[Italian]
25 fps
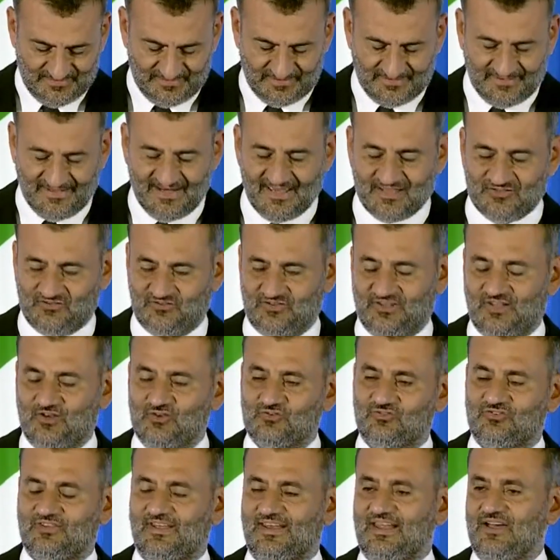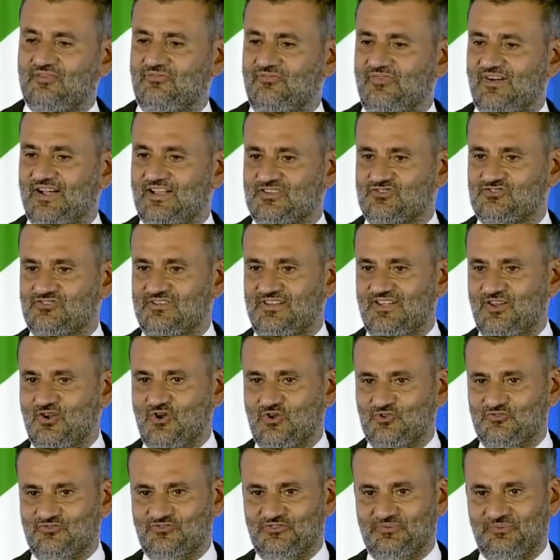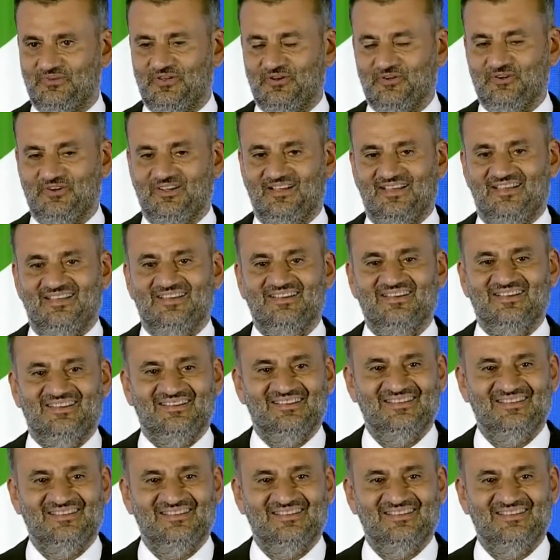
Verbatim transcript: Grazie, non sarà facile oggi però. Eh.